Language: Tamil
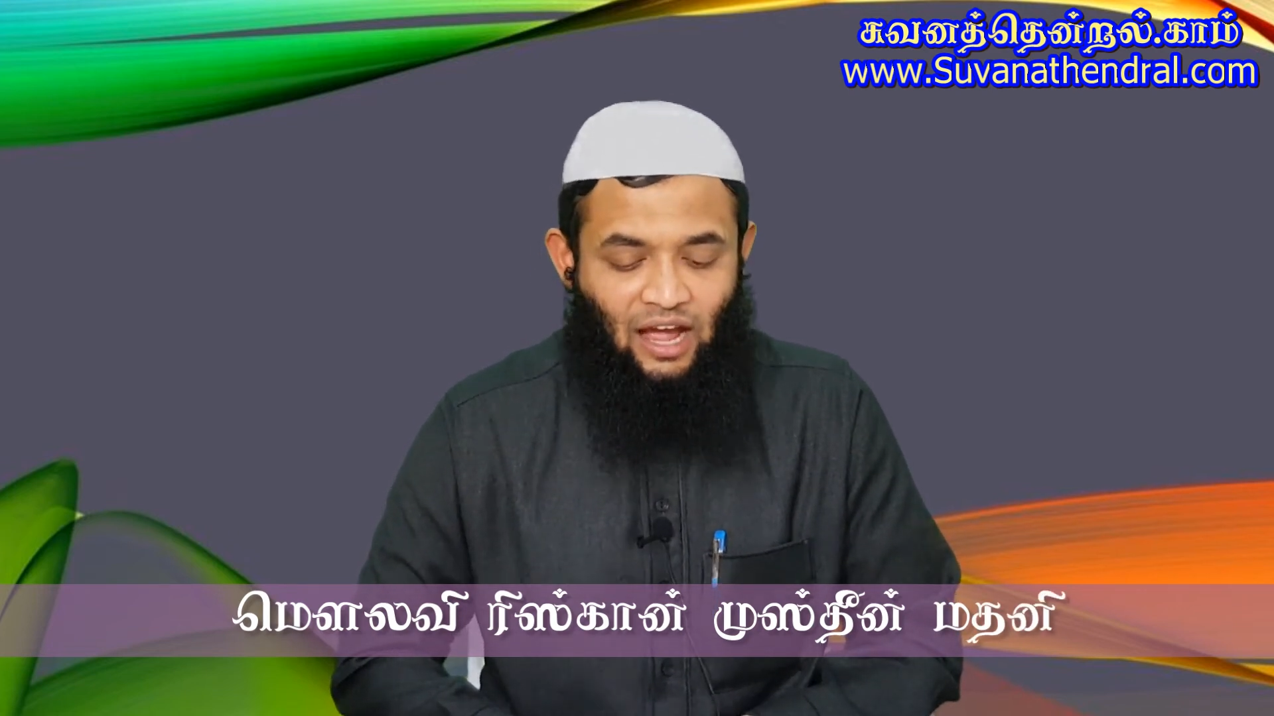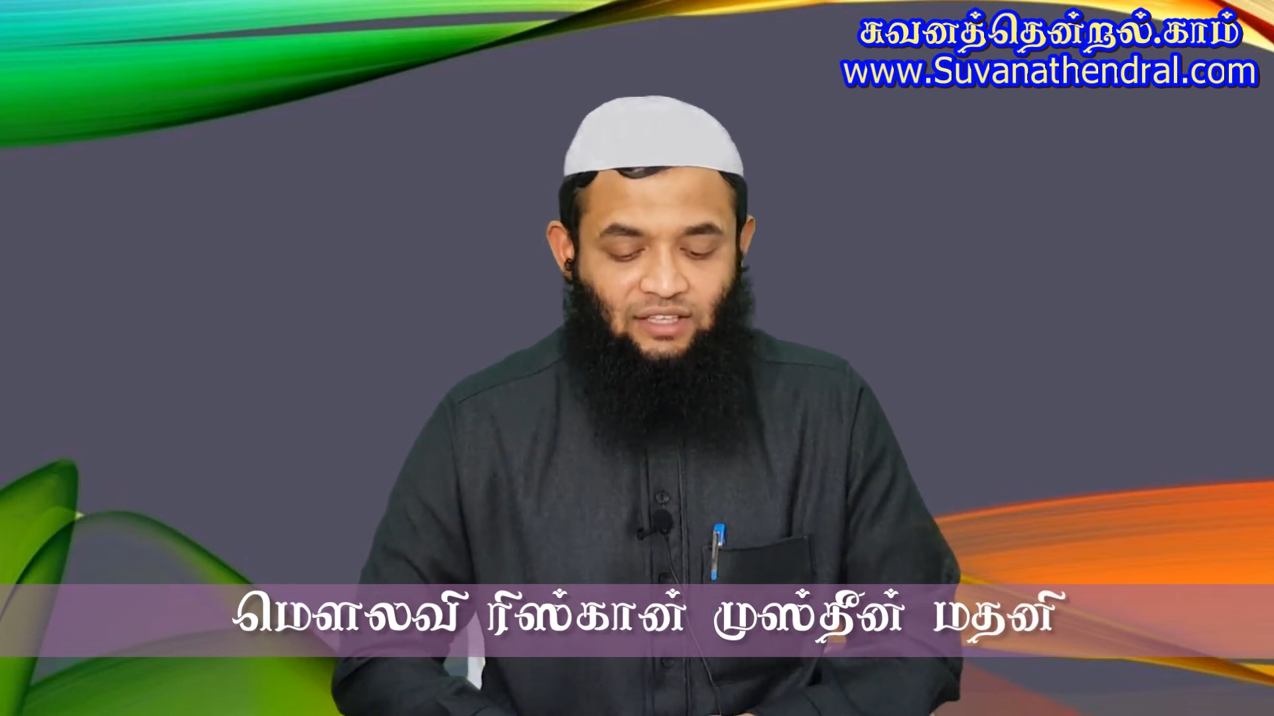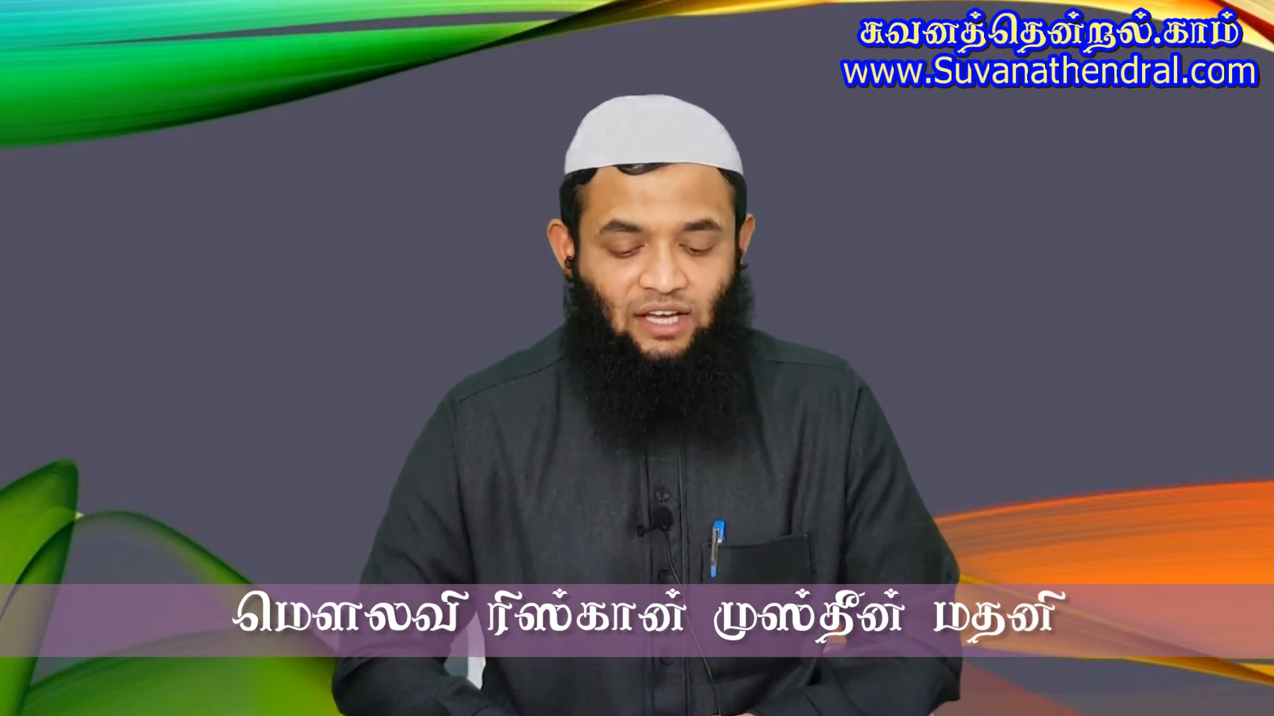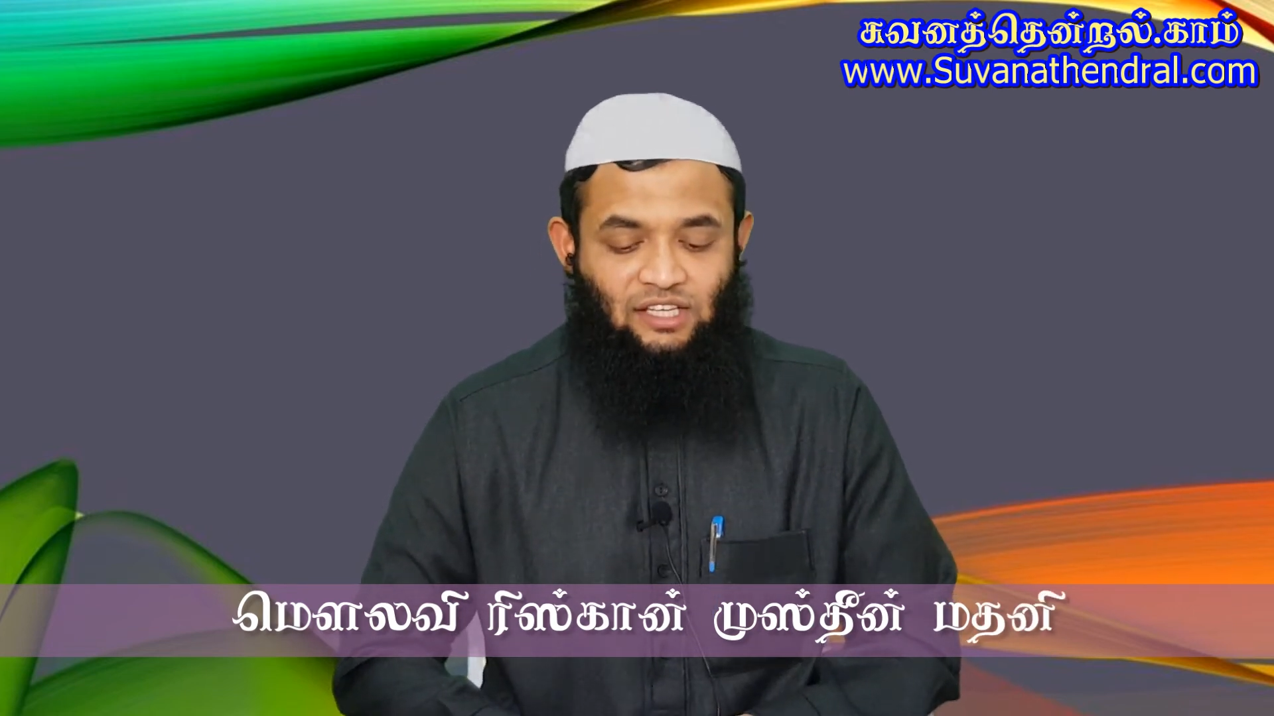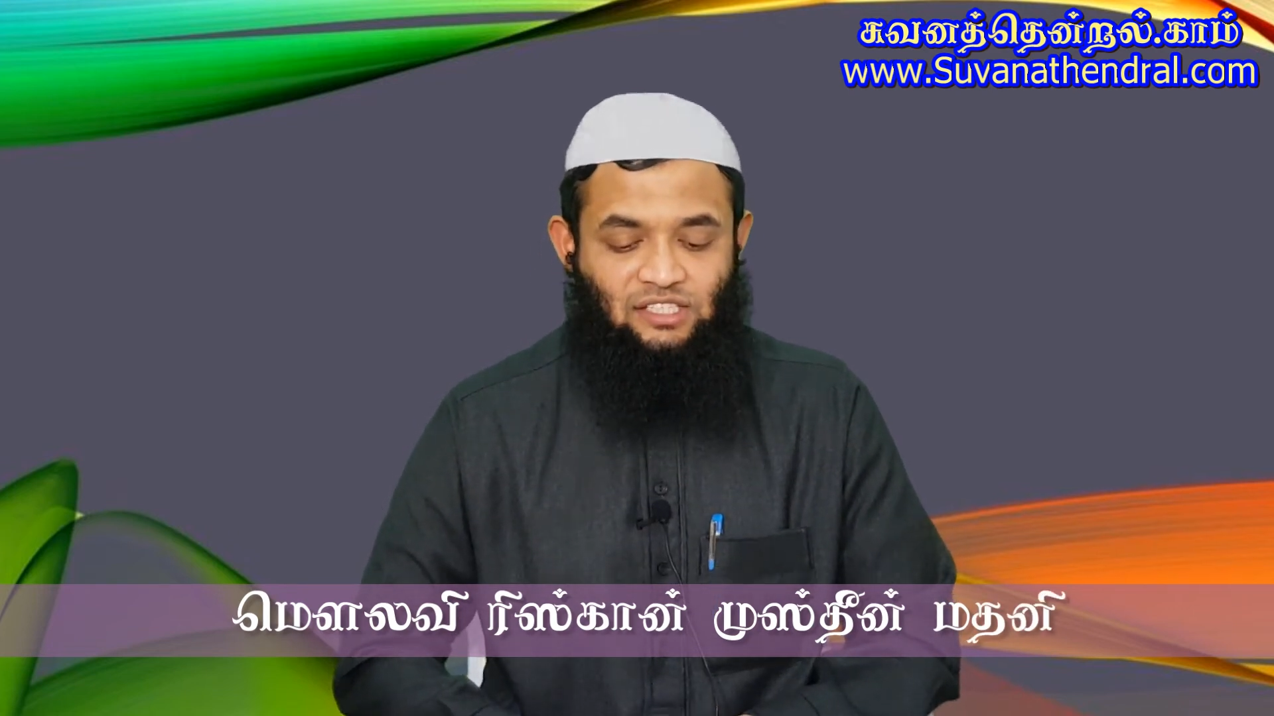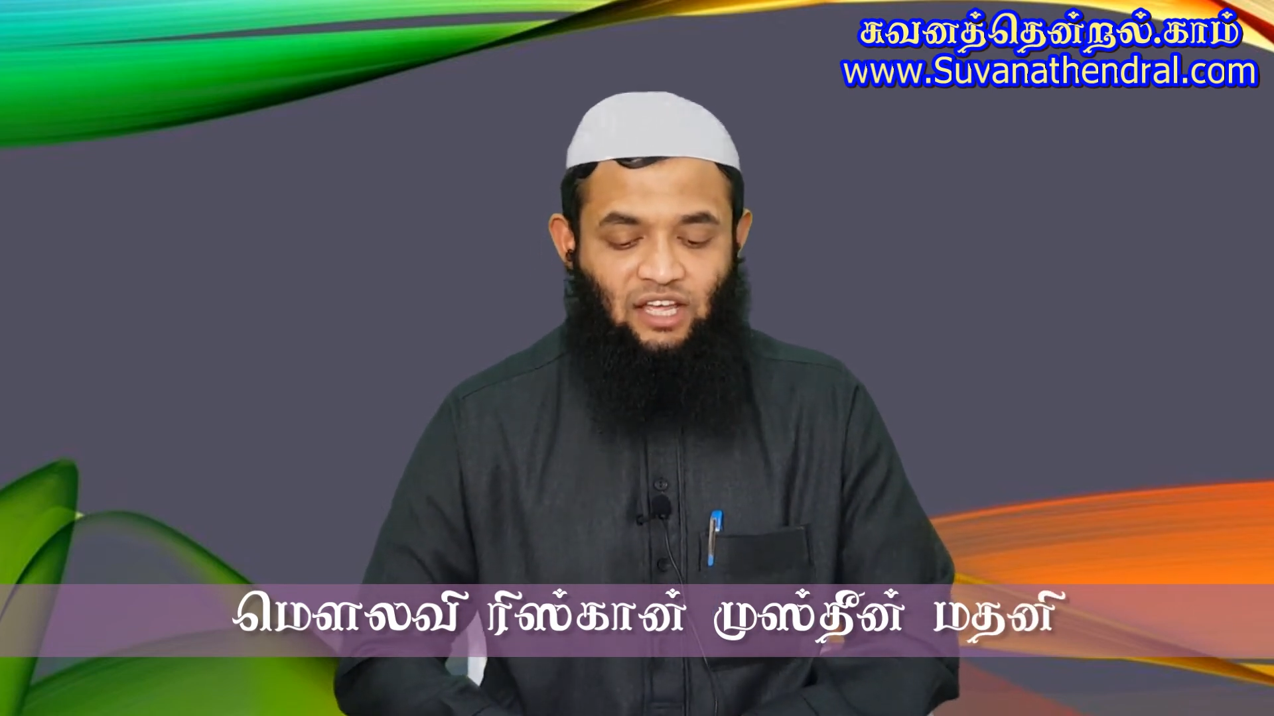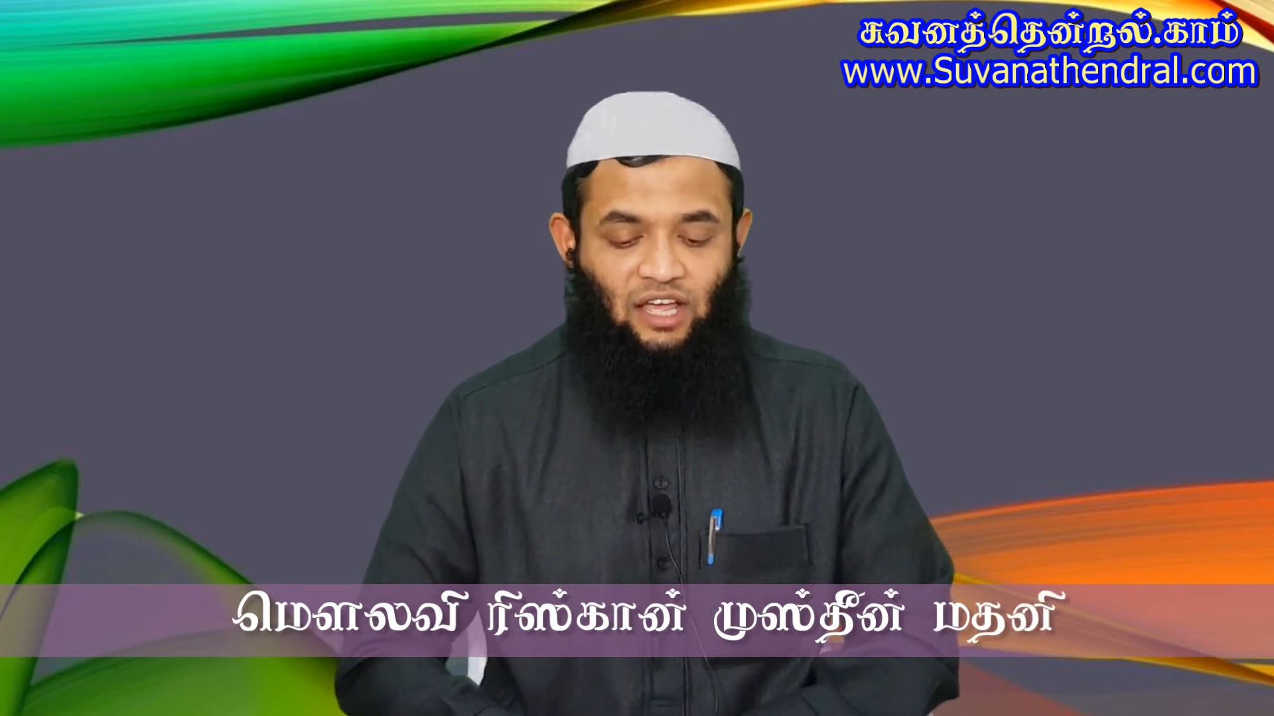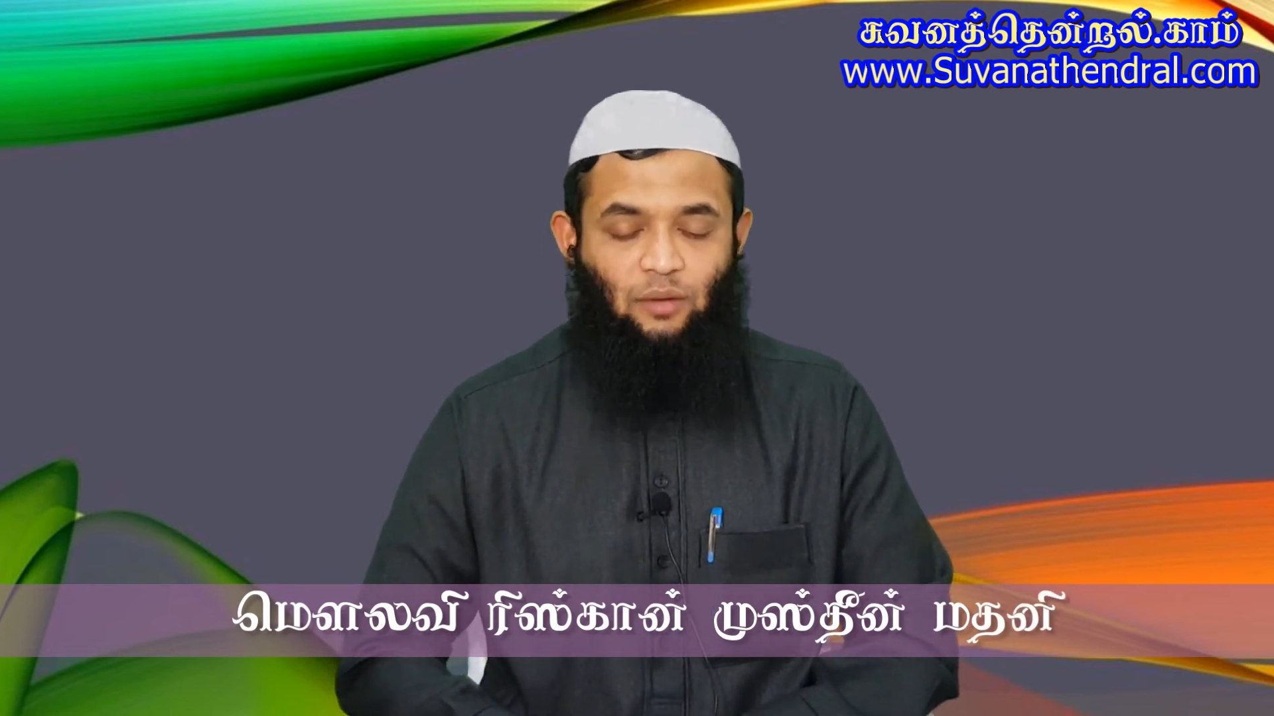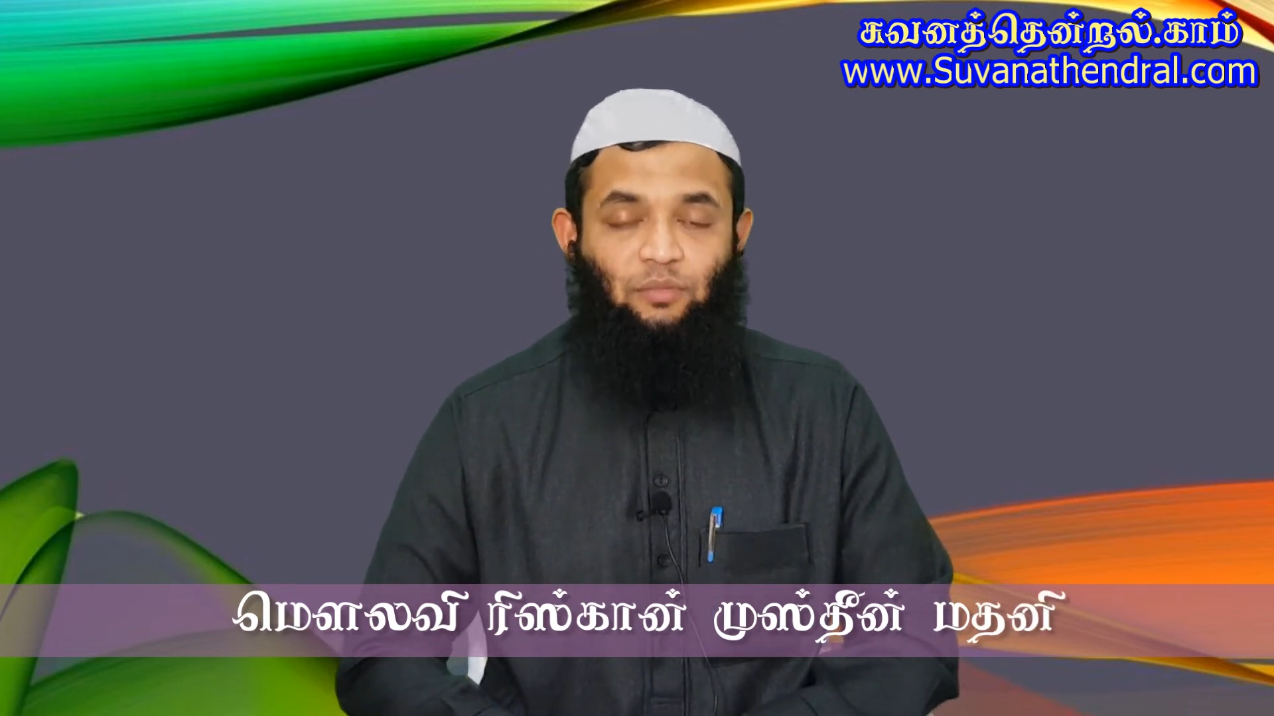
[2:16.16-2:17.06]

அந்த ஹதீஸில்